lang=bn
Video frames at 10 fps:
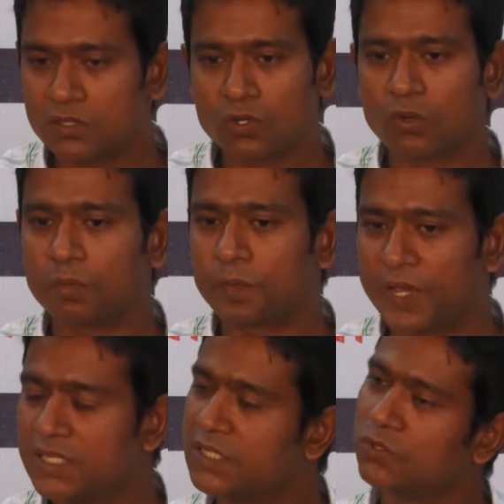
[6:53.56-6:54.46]
সো
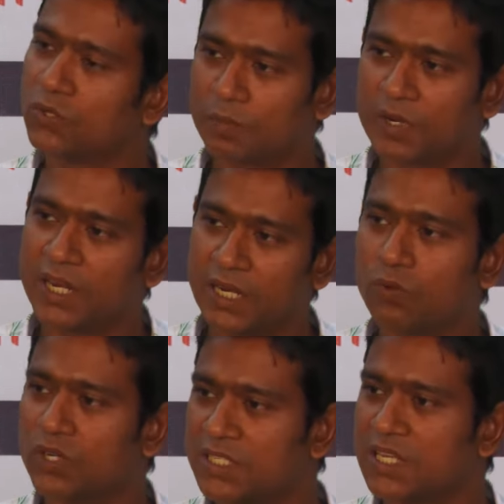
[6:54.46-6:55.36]
পেস যেহেতু আমরা হ্যান্ডেল
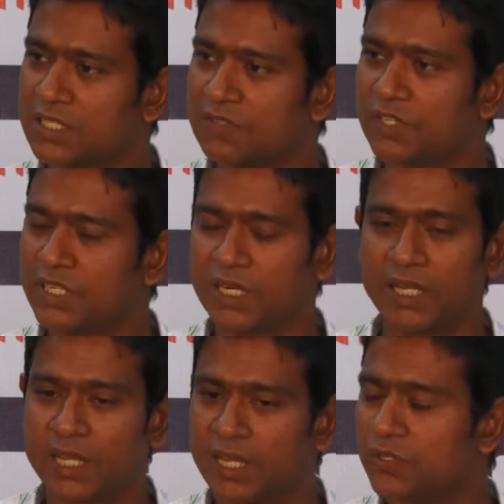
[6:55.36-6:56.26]
করেছি সাকসেসফুলি
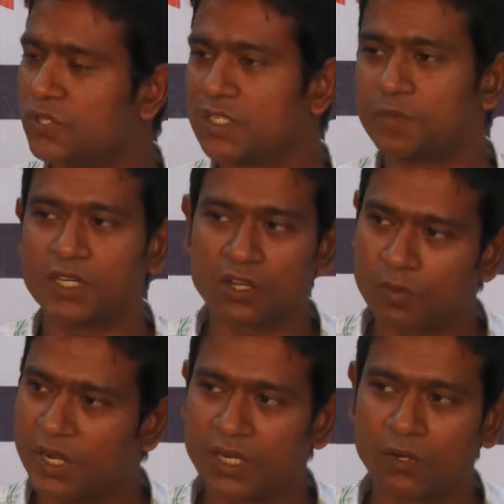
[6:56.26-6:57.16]
সেখানে এখানে যদি স্পিনটা
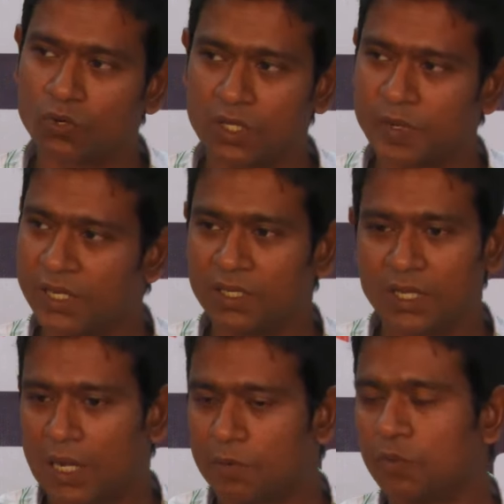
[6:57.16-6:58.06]
আমরা হ্যান্ডেল করতে পারি
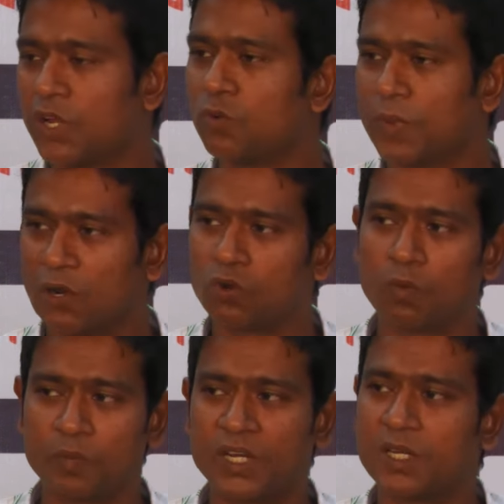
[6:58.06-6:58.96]
আমার মনে হয় খুব ভালো
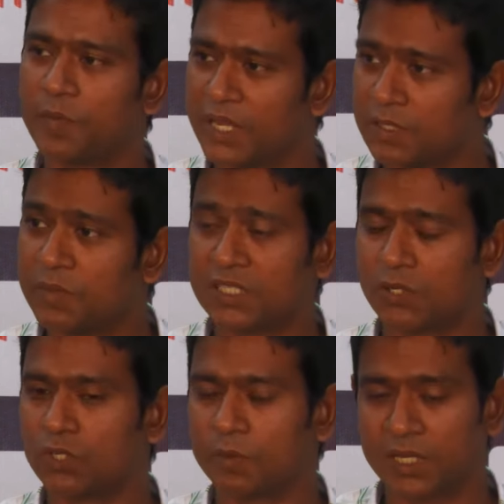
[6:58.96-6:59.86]
কম্পিটিটিভ ম্যাচ আমরা
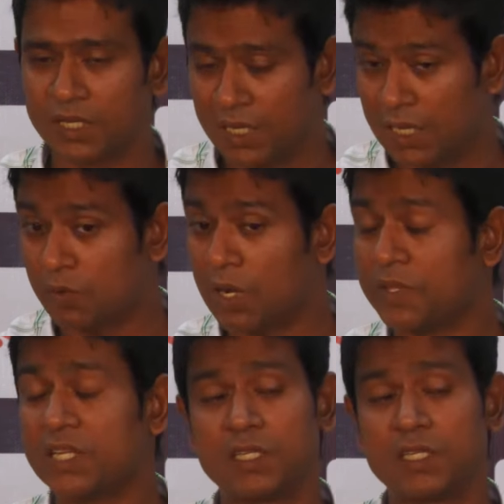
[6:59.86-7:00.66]
আশা করতে পারি এবং আমাদের